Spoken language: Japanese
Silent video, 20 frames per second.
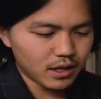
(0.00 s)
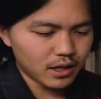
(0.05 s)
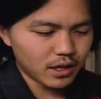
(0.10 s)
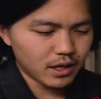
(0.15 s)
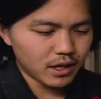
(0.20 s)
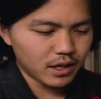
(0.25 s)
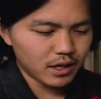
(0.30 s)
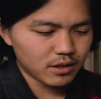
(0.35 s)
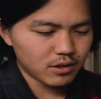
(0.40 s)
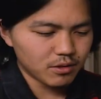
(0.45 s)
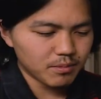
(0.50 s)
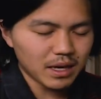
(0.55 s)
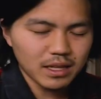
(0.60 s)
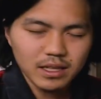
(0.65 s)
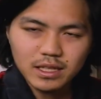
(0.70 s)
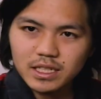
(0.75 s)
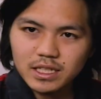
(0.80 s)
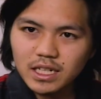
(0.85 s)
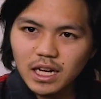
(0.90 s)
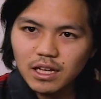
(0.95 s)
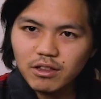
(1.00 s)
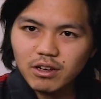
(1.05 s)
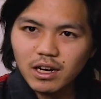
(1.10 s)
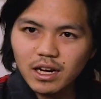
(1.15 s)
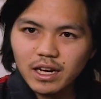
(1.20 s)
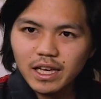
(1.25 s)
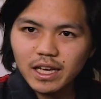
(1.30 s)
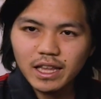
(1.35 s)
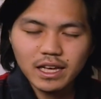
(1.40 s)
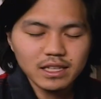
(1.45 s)
ええー、とまあね、時間の
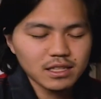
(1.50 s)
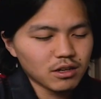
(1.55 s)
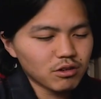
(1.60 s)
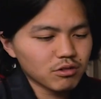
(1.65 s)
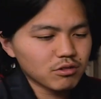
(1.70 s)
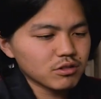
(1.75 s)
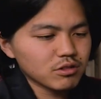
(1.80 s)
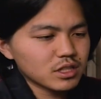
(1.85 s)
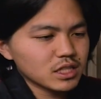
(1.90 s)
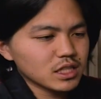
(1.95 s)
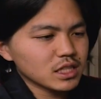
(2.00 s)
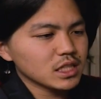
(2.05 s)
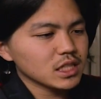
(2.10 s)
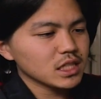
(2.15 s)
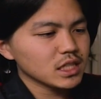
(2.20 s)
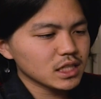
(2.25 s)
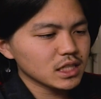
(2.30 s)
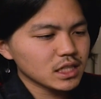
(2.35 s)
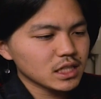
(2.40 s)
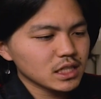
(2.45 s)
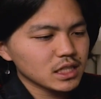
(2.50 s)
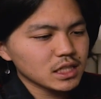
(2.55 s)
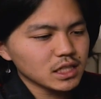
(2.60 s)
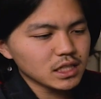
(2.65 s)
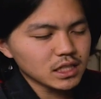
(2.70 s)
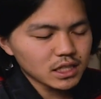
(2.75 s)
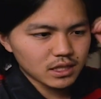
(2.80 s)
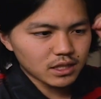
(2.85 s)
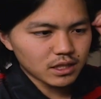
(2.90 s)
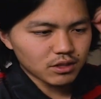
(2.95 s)
関係で朝ろくじ
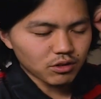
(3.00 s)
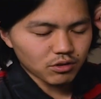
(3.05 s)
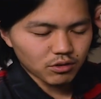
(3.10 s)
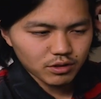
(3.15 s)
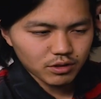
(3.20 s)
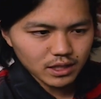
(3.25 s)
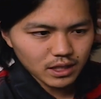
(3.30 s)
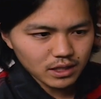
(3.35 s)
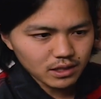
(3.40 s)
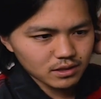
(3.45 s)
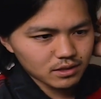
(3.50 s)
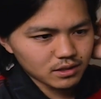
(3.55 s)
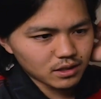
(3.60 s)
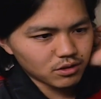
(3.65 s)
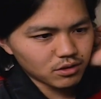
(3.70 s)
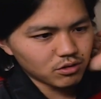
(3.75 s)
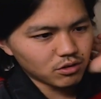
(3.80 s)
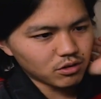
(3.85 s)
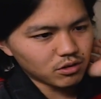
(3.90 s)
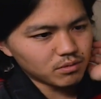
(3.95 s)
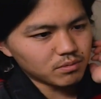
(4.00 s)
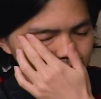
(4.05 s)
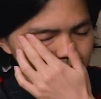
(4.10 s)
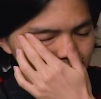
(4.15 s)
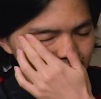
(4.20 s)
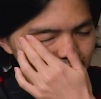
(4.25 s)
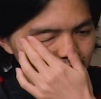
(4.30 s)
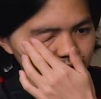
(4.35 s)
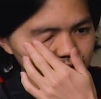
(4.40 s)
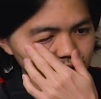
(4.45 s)
に届いたんですけど、
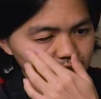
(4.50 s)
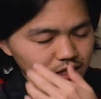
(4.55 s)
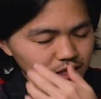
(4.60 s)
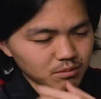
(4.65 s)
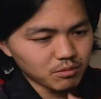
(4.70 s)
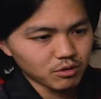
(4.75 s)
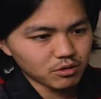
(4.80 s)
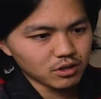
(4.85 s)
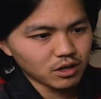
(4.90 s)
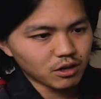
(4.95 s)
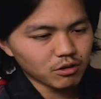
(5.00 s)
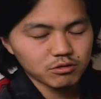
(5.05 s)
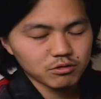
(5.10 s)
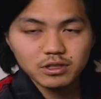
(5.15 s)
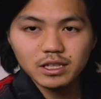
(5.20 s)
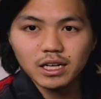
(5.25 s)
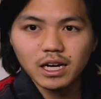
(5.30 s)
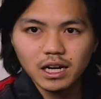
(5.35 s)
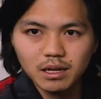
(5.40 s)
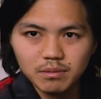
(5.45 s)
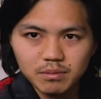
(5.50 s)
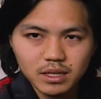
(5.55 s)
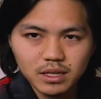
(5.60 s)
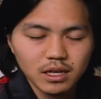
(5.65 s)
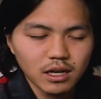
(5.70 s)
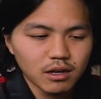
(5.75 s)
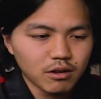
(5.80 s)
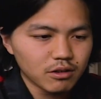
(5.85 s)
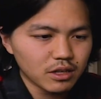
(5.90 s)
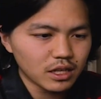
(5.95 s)
みっかごですね、僕が送ってからみっ
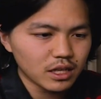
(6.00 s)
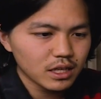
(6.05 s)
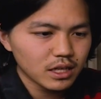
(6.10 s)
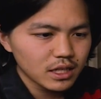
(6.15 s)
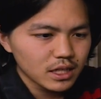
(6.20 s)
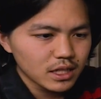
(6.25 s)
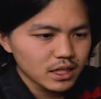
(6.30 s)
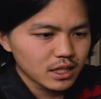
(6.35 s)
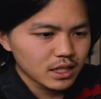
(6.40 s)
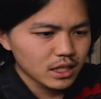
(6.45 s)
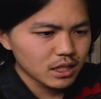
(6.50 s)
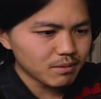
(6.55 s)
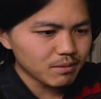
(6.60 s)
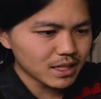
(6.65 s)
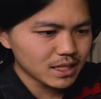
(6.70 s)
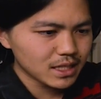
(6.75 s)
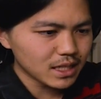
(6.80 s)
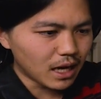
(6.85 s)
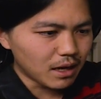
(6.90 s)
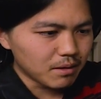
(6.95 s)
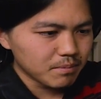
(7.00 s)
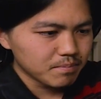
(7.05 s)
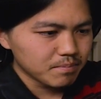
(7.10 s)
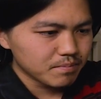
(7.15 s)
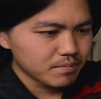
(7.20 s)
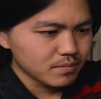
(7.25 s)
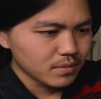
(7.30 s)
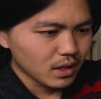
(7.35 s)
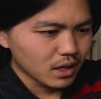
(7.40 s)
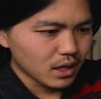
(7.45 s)
かごに来ました。
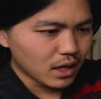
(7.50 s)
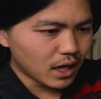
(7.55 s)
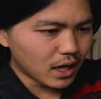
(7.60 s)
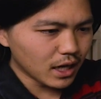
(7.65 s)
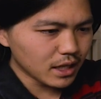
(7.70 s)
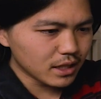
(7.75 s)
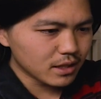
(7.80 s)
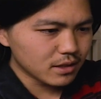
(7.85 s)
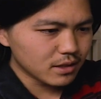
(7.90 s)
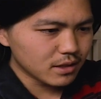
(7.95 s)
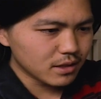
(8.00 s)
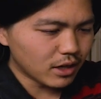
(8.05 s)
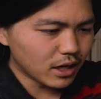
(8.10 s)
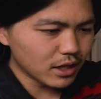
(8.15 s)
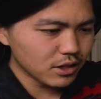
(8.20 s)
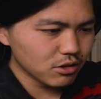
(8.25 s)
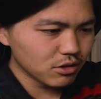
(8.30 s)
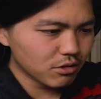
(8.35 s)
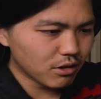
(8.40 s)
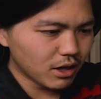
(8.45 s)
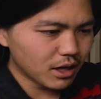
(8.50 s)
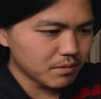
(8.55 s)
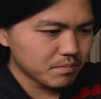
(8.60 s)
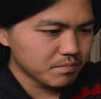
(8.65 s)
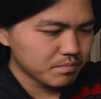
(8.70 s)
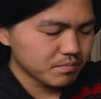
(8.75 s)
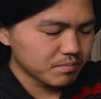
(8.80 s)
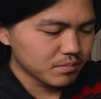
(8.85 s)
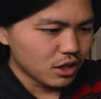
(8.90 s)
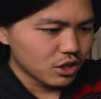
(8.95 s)
はい、内容は
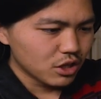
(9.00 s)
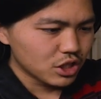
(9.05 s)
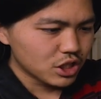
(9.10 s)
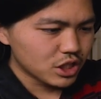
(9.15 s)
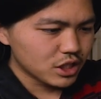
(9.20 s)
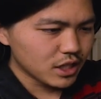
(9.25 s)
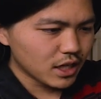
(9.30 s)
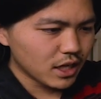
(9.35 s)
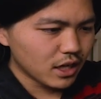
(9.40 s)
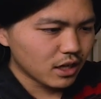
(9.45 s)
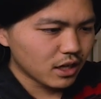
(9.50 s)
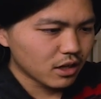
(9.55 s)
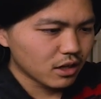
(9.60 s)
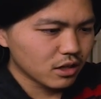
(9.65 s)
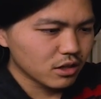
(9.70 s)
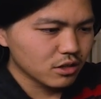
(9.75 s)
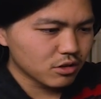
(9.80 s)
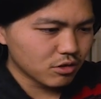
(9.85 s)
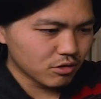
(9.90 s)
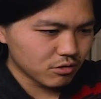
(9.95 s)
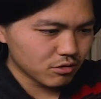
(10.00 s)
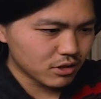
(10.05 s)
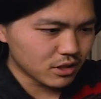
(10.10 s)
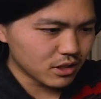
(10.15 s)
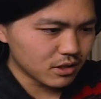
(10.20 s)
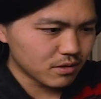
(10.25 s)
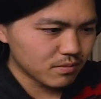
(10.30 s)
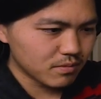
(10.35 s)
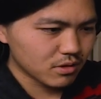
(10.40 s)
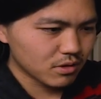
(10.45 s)

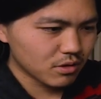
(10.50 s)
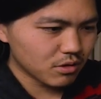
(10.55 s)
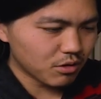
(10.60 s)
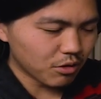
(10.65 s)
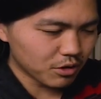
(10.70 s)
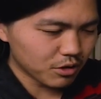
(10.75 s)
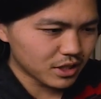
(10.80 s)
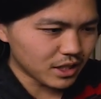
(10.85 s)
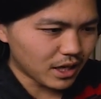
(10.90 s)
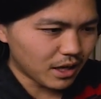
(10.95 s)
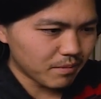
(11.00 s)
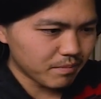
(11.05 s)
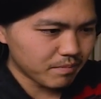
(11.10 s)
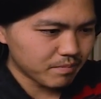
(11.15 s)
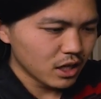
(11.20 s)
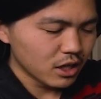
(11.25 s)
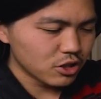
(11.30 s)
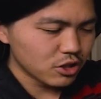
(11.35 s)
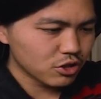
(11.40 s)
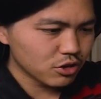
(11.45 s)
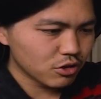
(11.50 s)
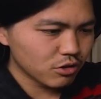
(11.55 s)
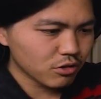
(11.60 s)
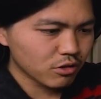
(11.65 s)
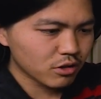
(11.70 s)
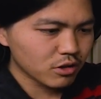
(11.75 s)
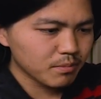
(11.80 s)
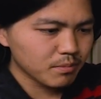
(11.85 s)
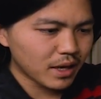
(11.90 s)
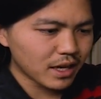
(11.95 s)
シェフコウキ、コウキへ。Je te
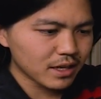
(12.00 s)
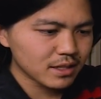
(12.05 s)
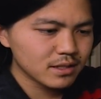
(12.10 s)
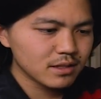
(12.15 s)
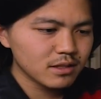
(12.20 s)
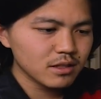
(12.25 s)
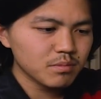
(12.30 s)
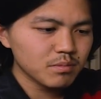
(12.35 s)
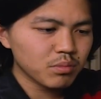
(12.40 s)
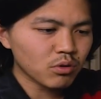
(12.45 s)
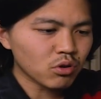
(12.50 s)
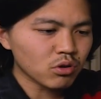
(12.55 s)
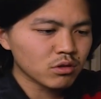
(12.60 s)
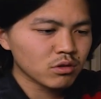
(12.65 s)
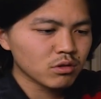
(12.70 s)
remercie pour